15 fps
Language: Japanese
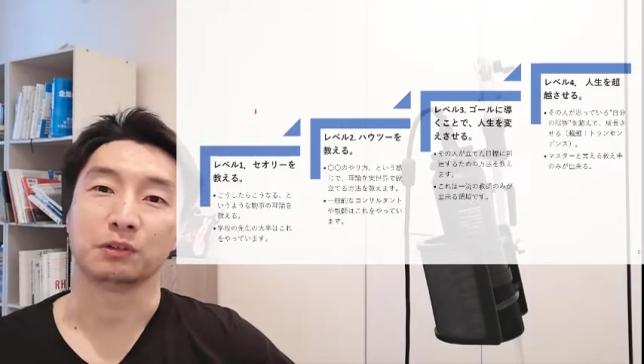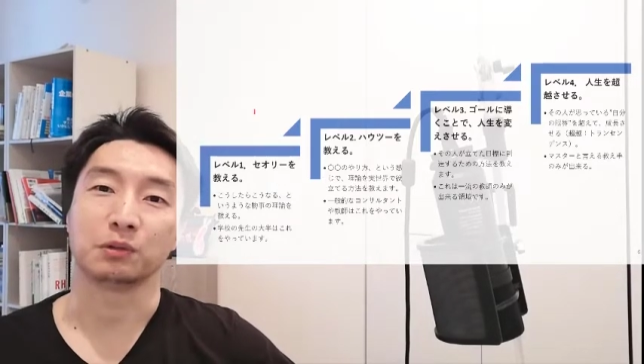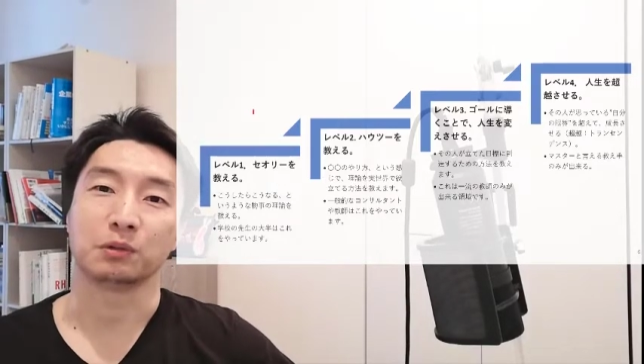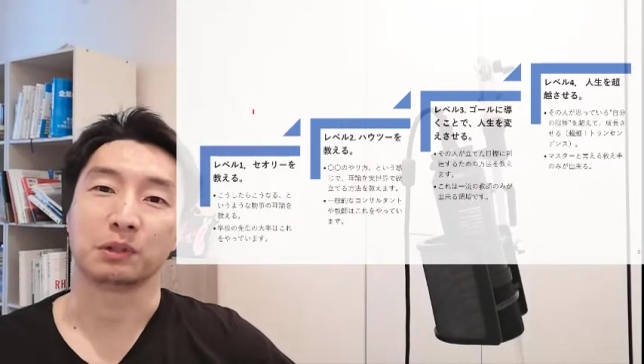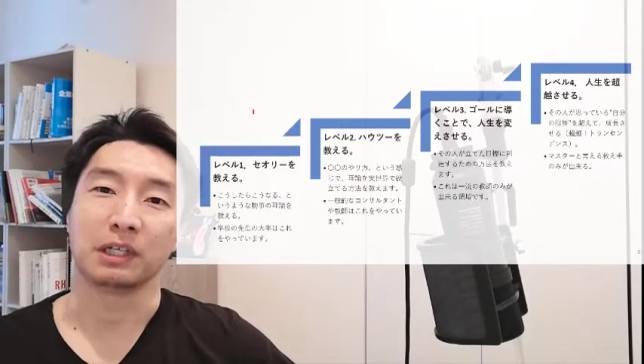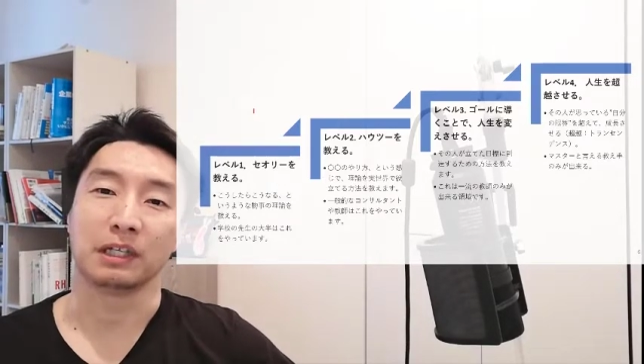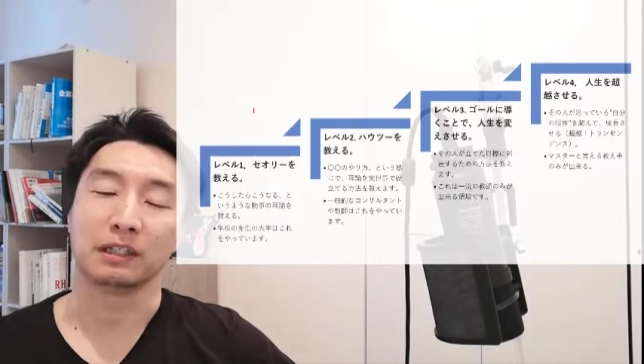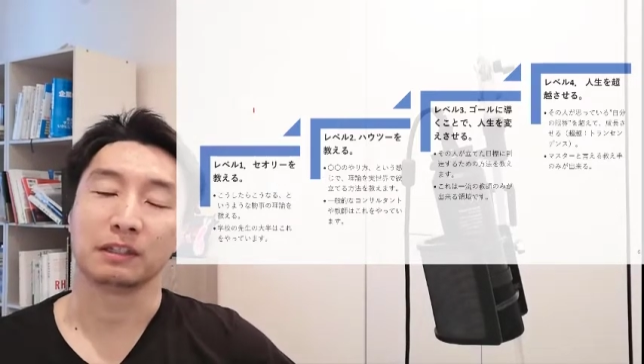ちょっ
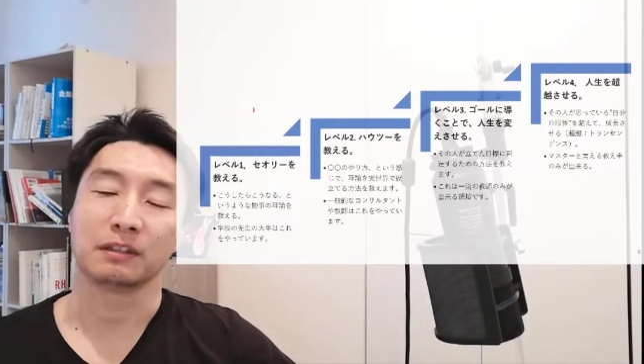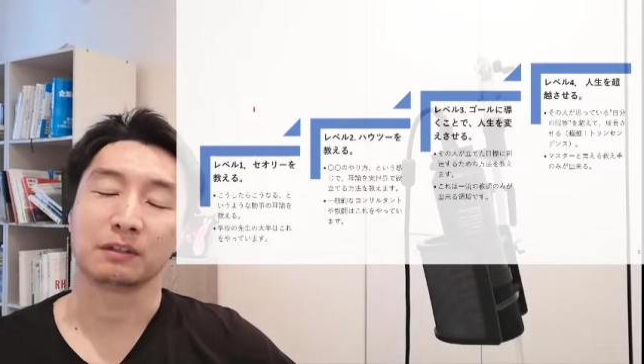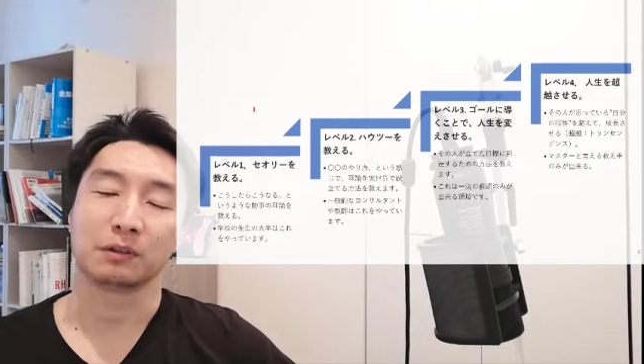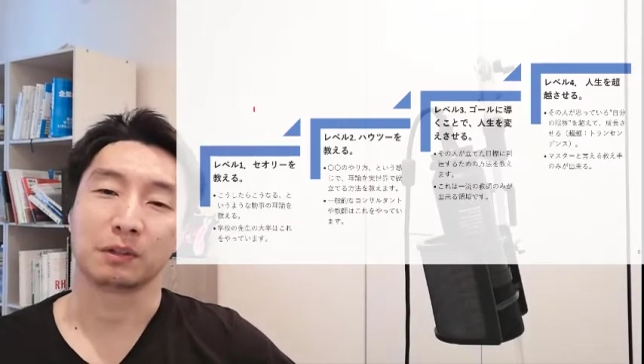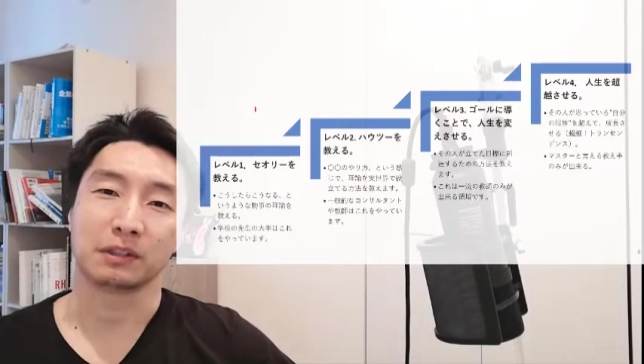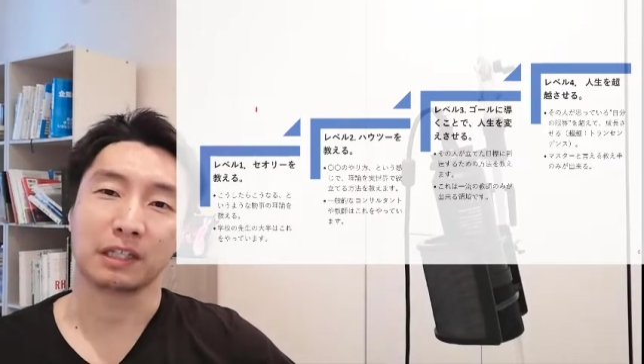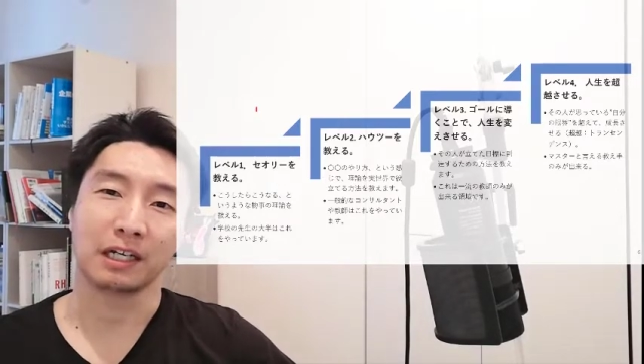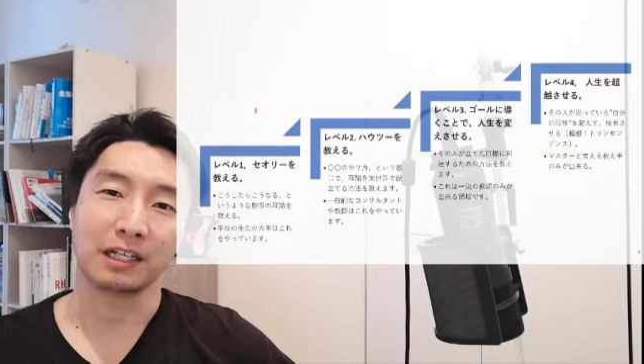とね、
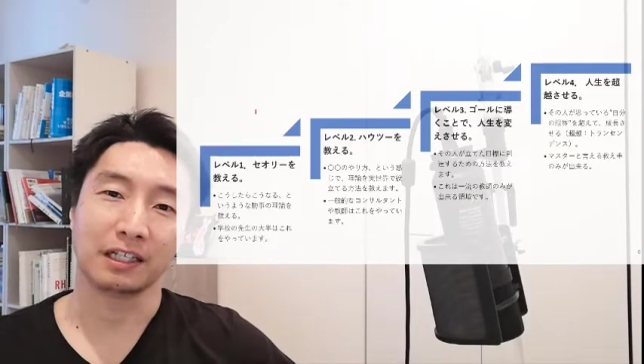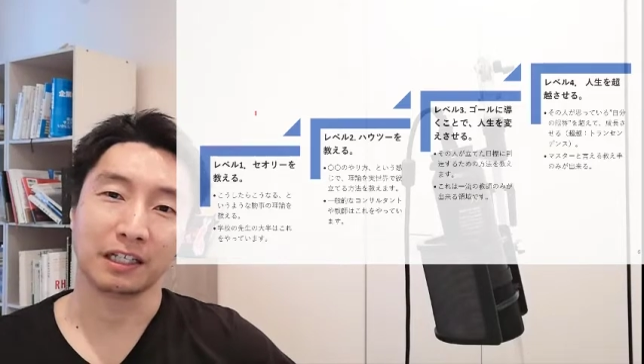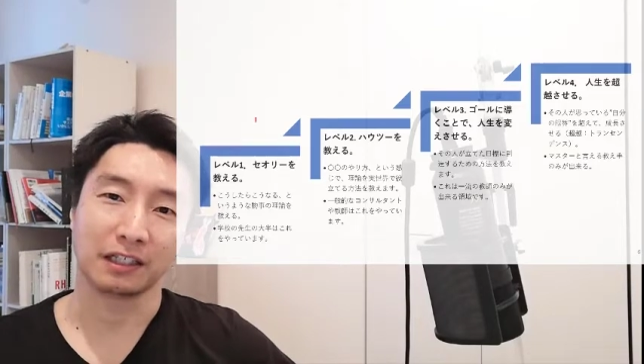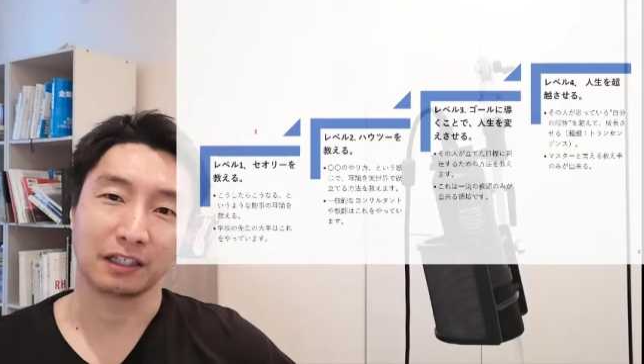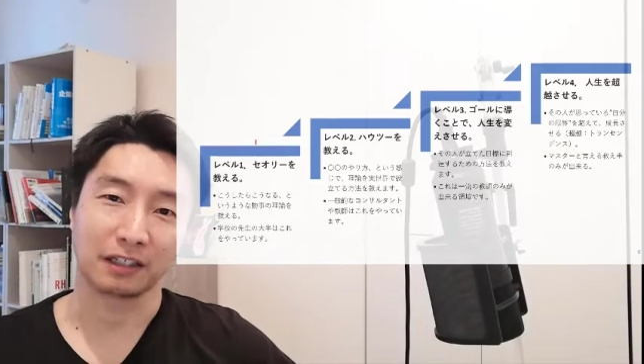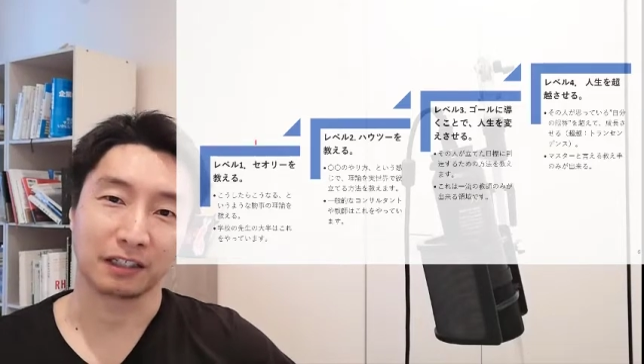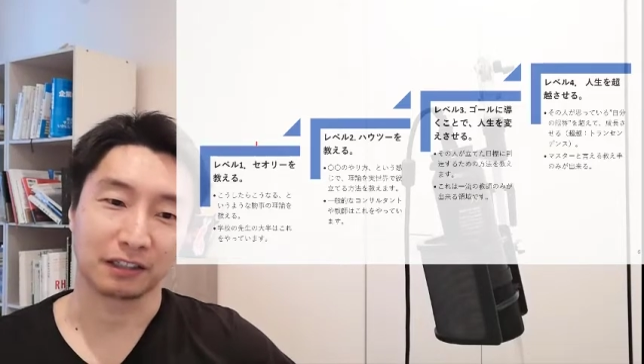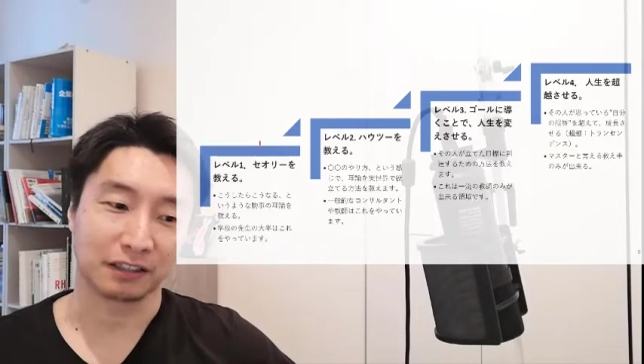それ誰だっ
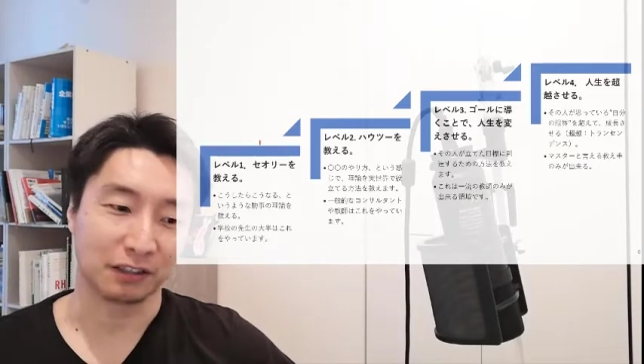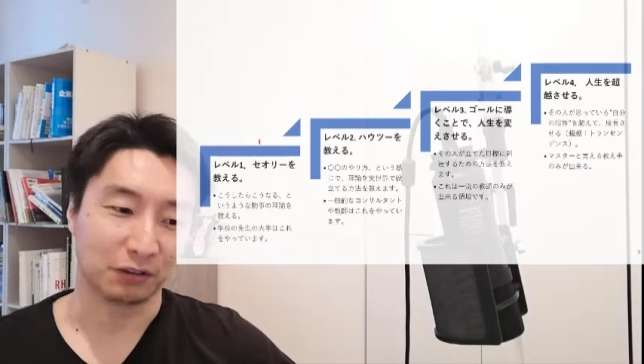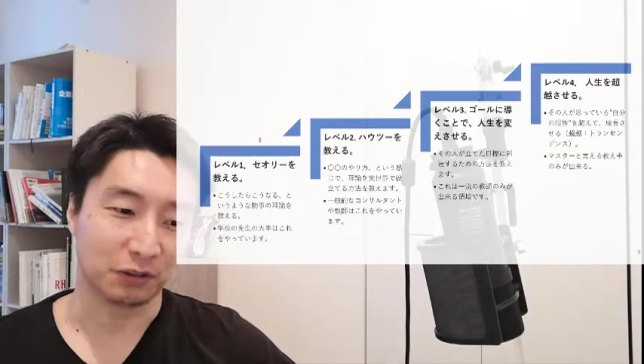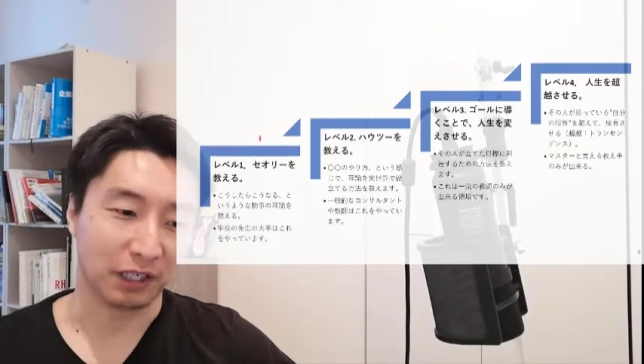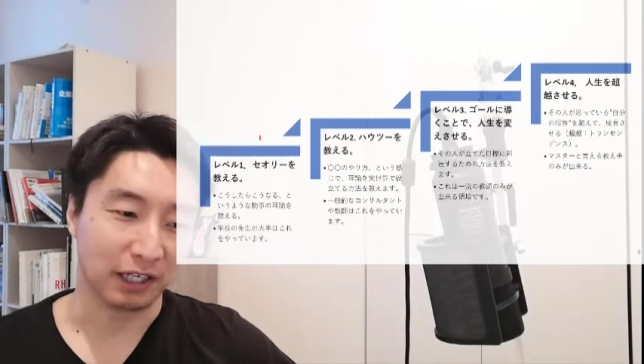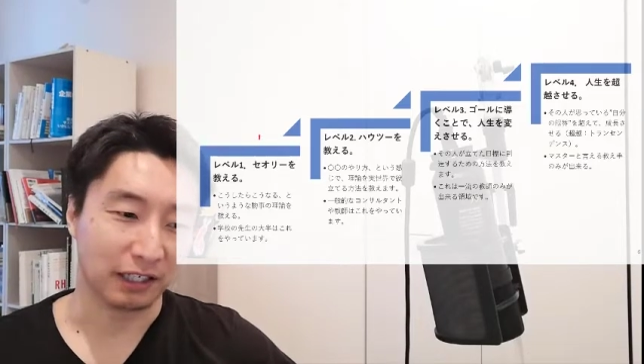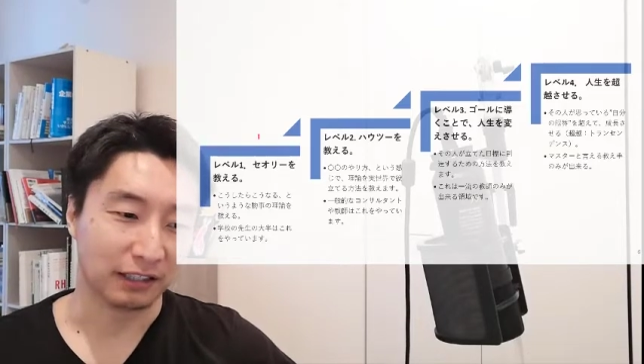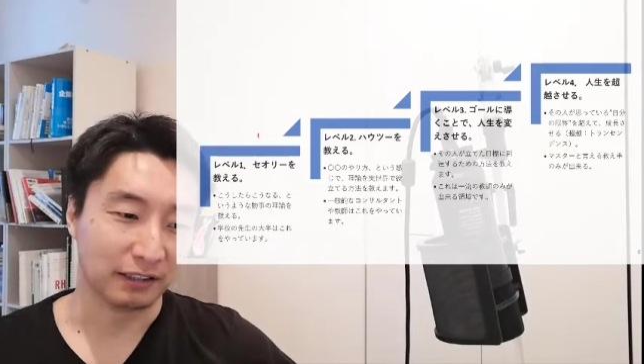たかっていうの
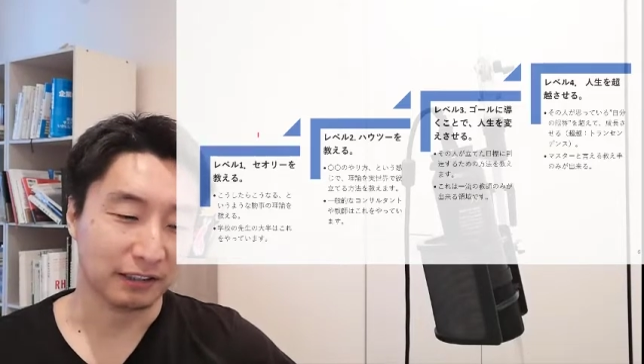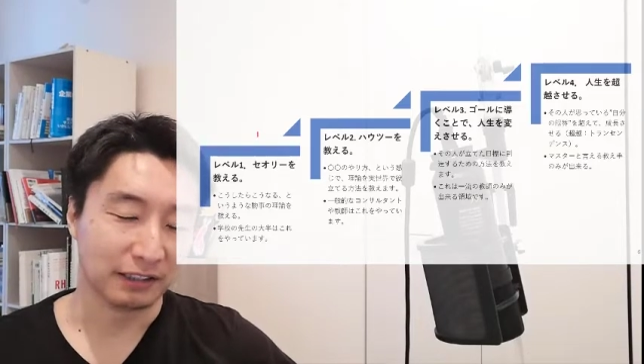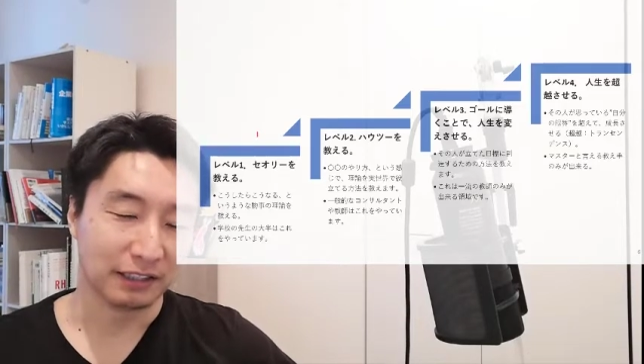が、